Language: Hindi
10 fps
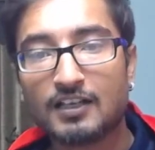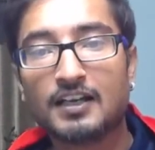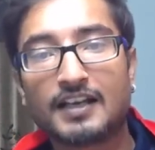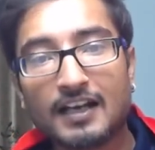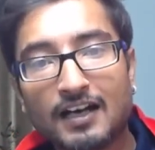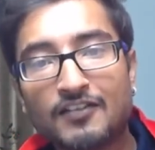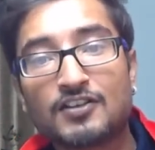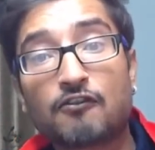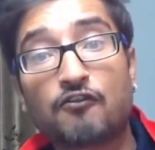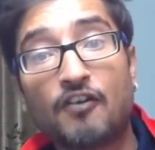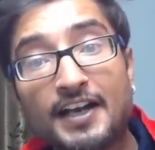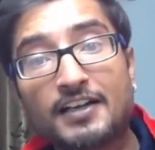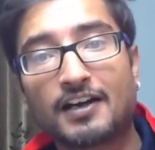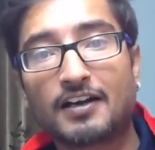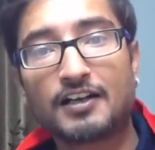के अंदर फाइट
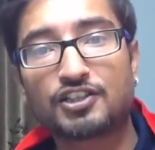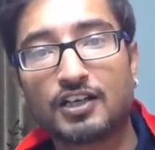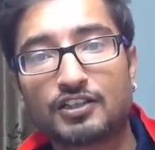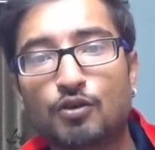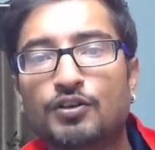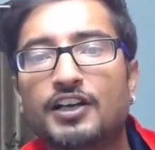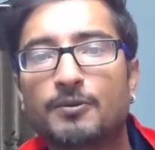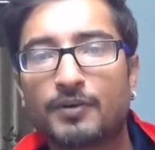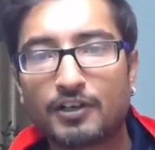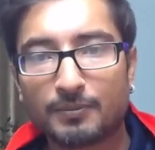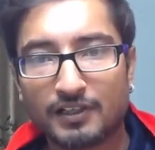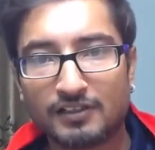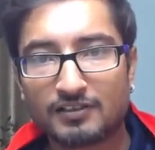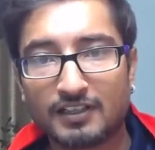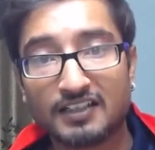करना चाहता हूं गिलबर्ट बर्न
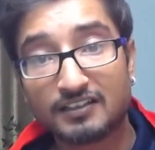से